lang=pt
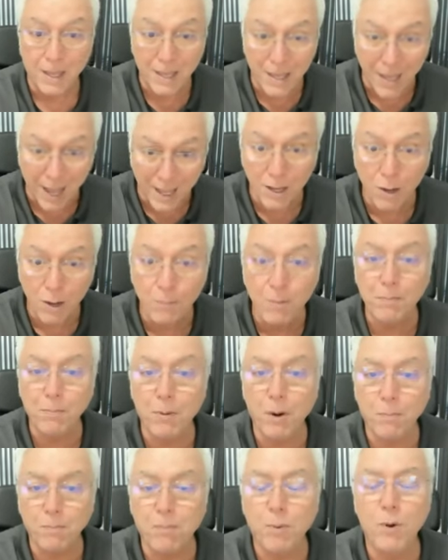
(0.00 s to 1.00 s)
E aí eu me
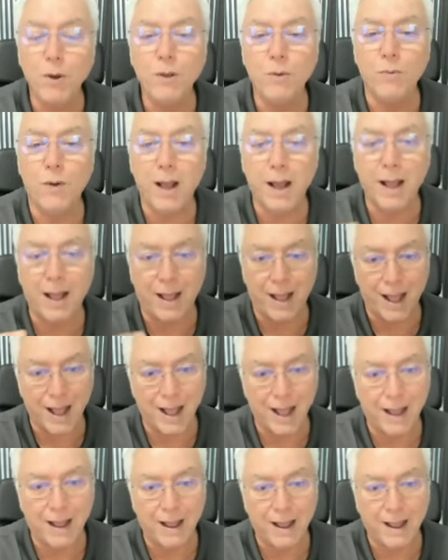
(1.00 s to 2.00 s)
proponho a,
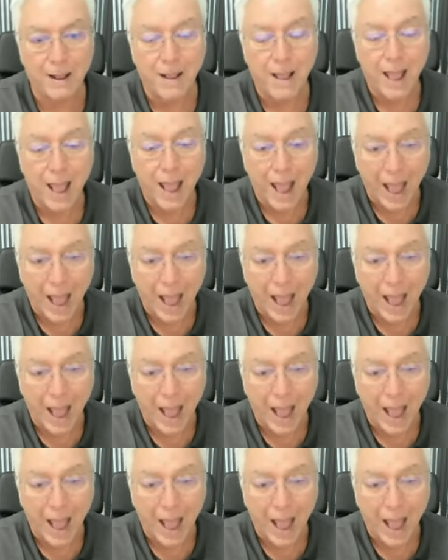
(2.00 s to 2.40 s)
a